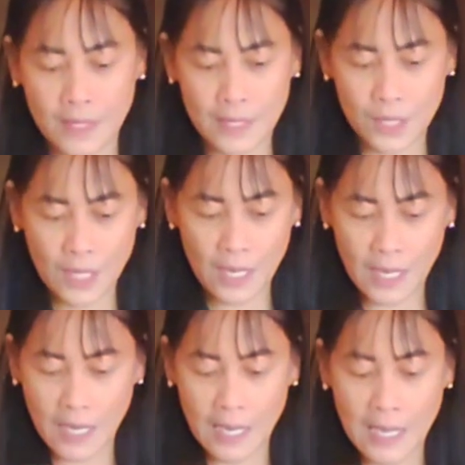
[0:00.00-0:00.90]
At
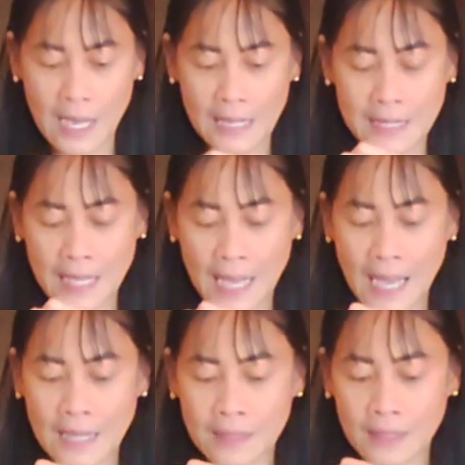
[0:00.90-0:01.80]
saka, at saka
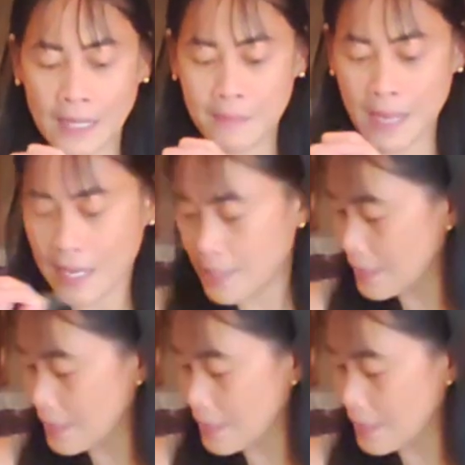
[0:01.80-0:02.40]
ang kaibahan